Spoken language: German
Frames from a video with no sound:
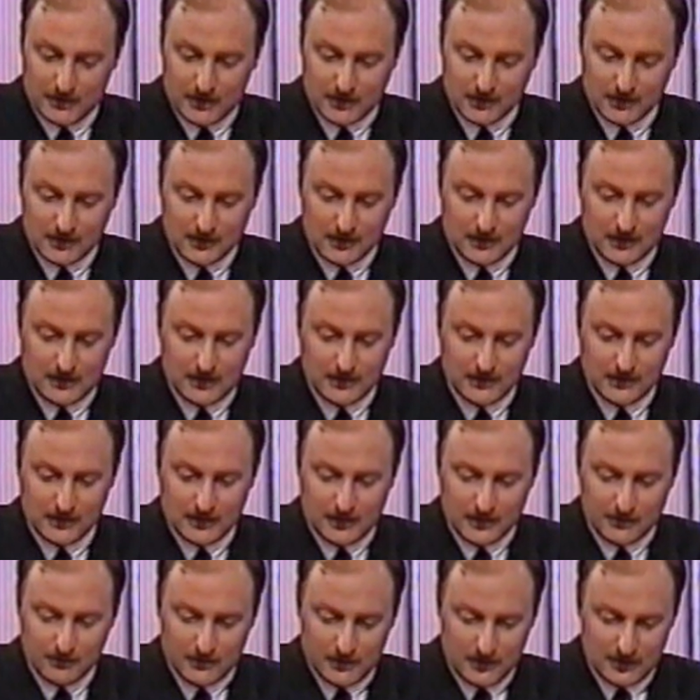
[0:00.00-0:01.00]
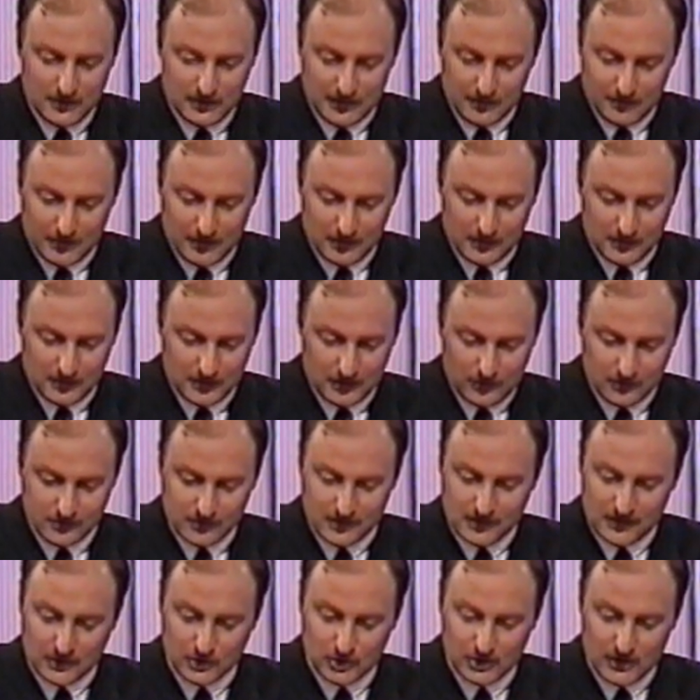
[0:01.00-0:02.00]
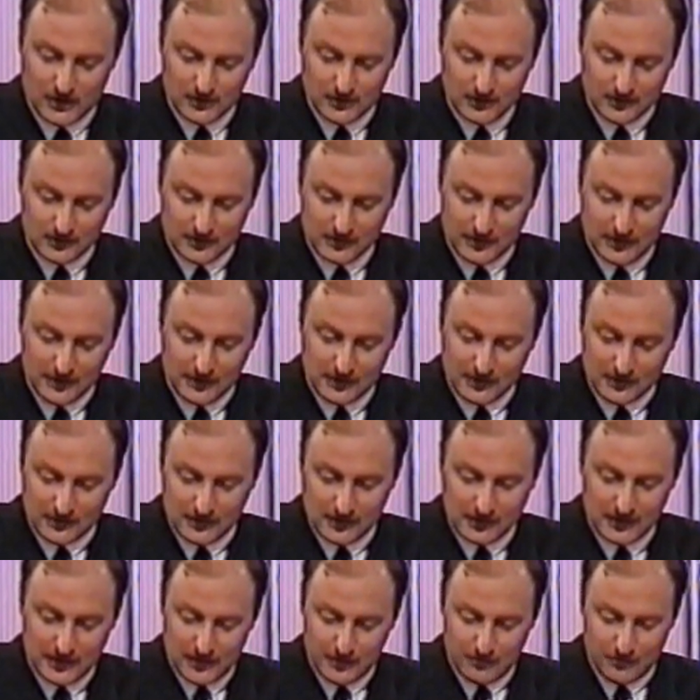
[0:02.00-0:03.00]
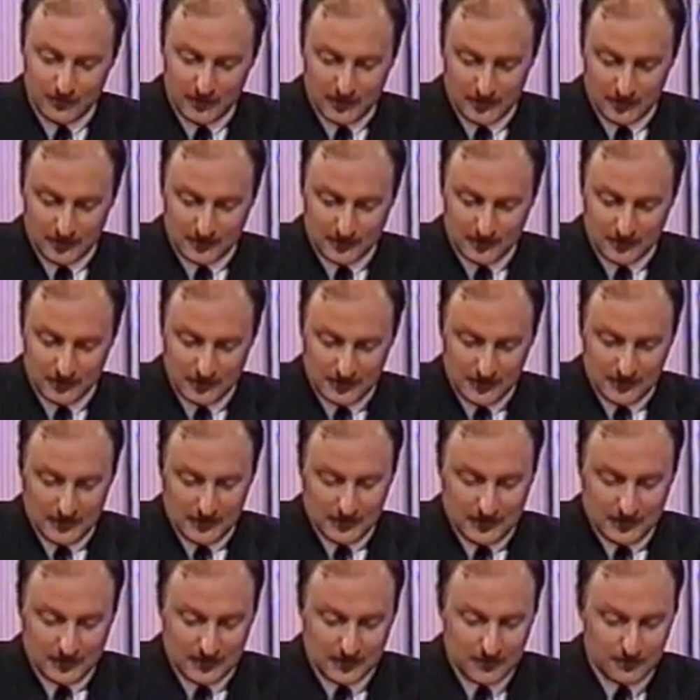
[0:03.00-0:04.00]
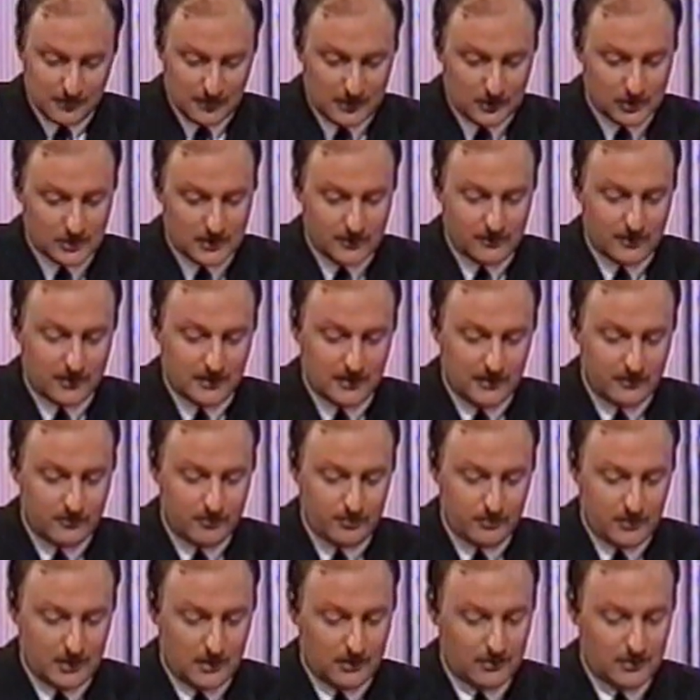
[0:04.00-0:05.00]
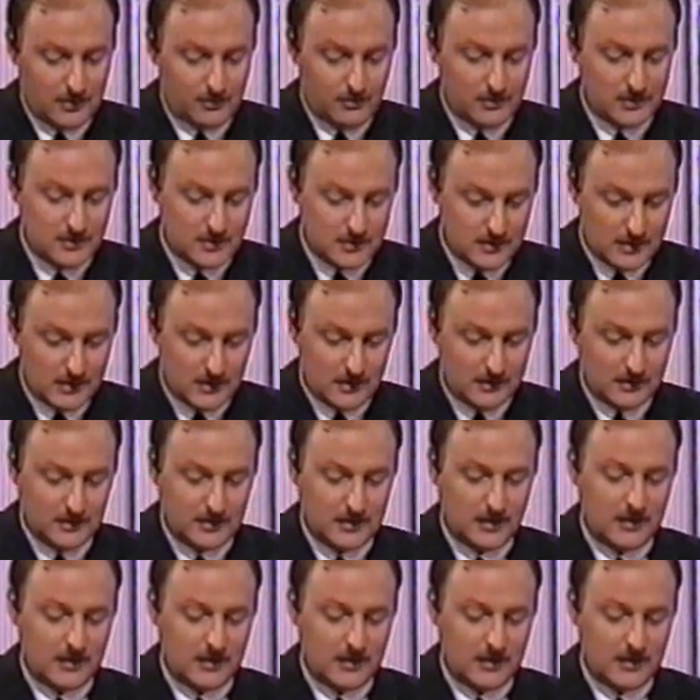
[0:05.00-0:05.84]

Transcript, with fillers: Martin Dahlin einmal der Mann, der uns den entscheidenden Kick gegeben hat? Das war Stefan Effenberg und da muss ich sagen,